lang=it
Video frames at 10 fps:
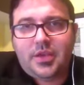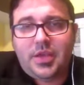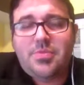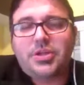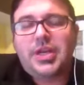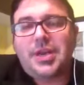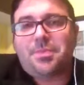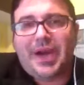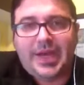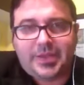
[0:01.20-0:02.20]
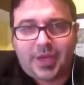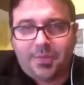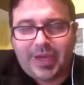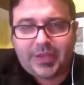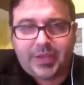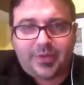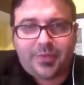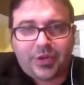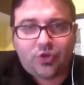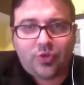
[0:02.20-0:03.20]
Il Modena riparte, riparte da
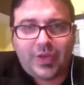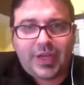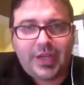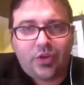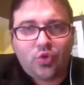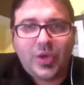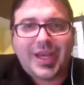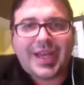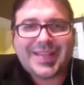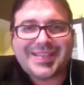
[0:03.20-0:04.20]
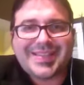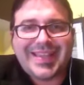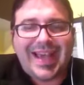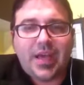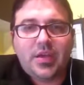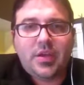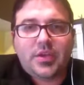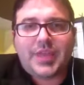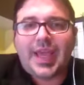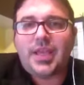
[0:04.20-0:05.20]
Alfredo Novellino, e lui la garanzia
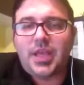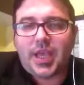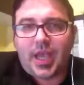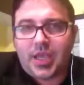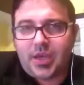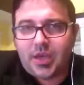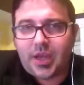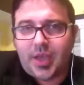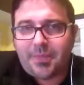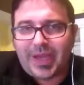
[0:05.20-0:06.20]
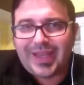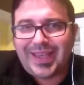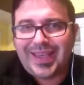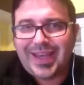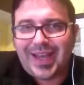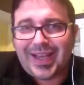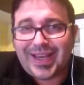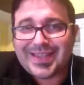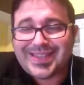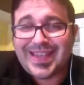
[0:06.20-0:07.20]
tecnica in eh, panchina,
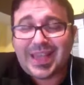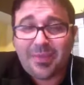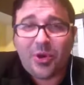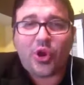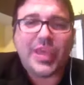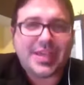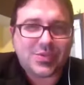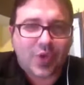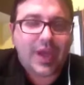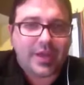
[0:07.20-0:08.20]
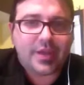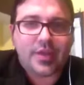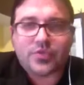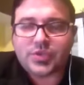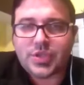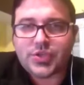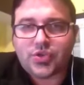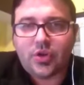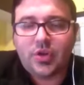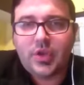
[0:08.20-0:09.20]
garanzie che però ha chiesto anche lo
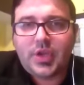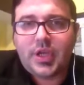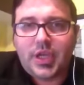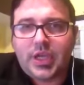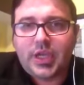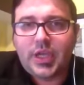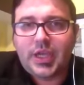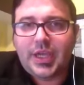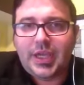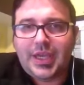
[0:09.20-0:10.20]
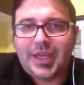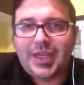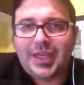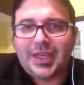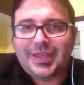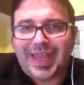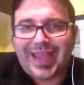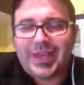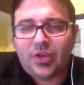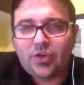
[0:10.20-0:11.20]
stesso eh,
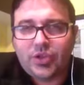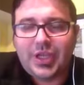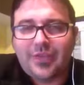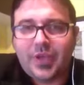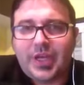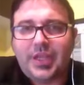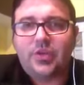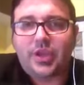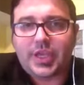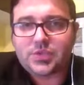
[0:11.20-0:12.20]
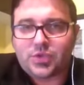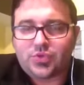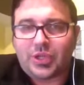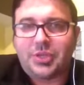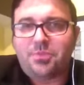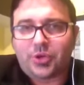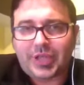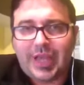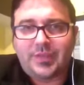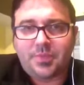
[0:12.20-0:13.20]
tecnico di Avellino, ha chiesto una squadra
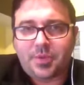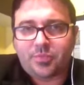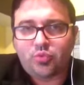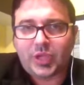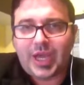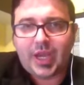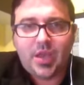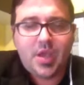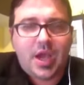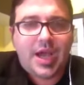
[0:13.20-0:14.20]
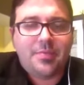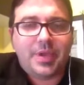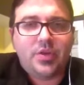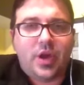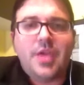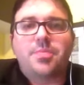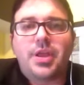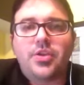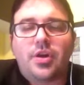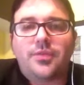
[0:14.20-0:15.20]
importante per puntare almeno ai
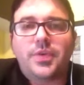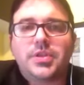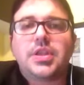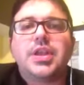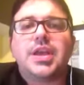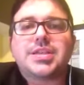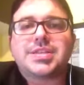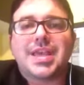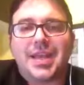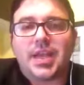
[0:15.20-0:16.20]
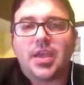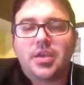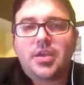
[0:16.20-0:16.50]
playoff della Serie